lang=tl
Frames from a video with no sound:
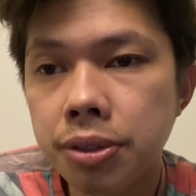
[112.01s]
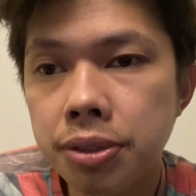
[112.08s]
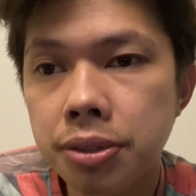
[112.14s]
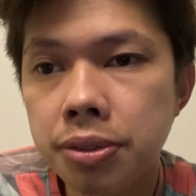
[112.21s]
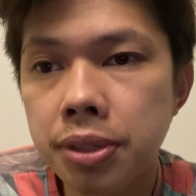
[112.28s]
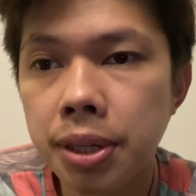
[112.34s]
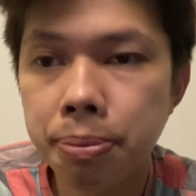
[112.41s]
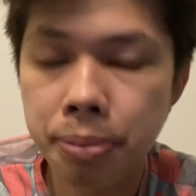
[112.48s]
So
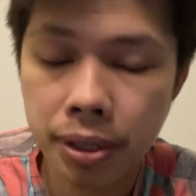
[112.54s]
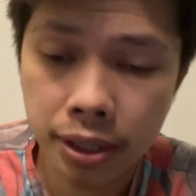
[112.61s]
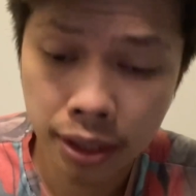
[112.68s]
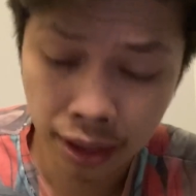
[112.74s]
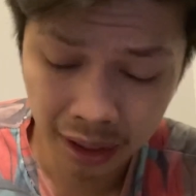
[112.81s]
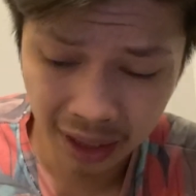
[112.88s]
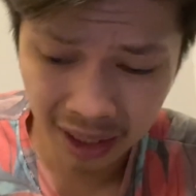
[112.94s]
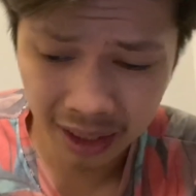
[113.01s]
napa-
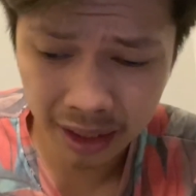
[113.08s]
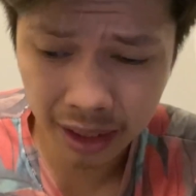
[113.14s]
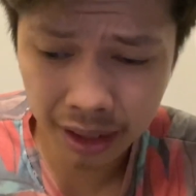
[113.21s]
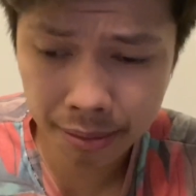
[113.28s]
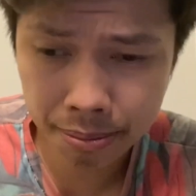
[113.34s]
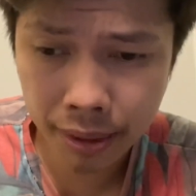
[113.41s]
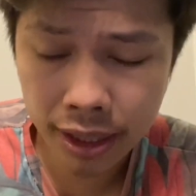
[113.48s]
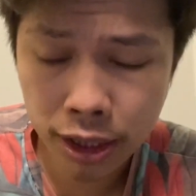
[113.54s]

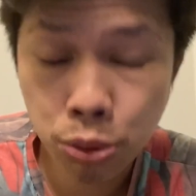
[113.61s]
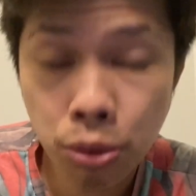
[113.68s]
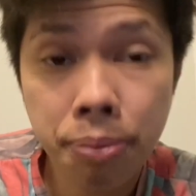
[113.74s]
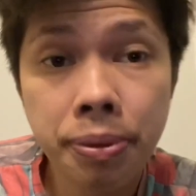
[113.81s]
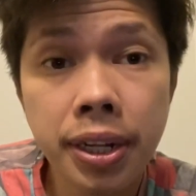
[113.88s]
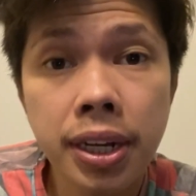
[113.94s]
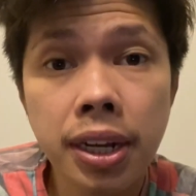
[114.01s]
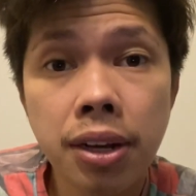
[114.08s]
nagpa
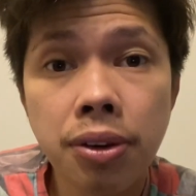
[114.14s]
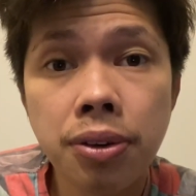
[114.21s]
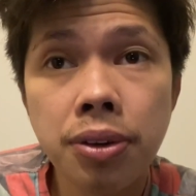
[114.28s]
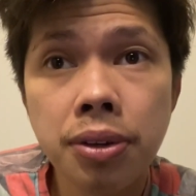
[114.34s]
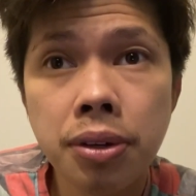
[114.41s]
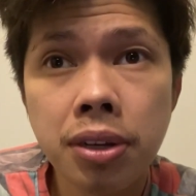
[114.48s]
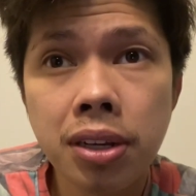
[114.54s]
din ako